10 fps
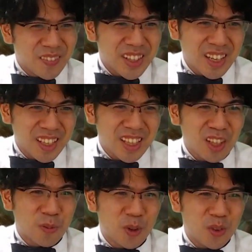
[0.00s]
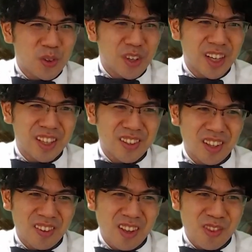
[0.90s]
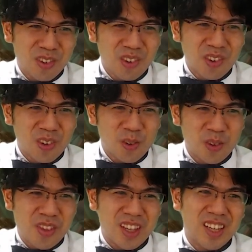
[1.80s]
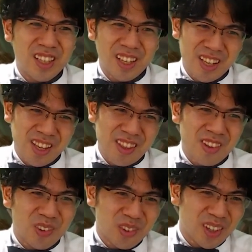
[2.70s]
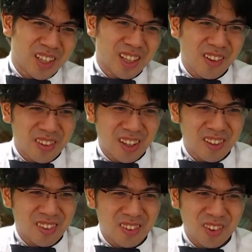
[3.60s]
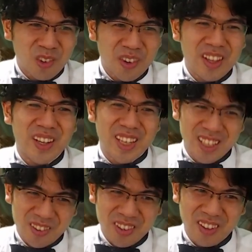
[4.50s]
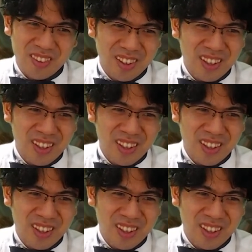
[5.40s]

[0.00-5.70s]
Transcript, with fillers: いいや、あなたのモットーを選んでください。情報こそ力なり、仕事は必ず完遂する。これではないの、とりあえず。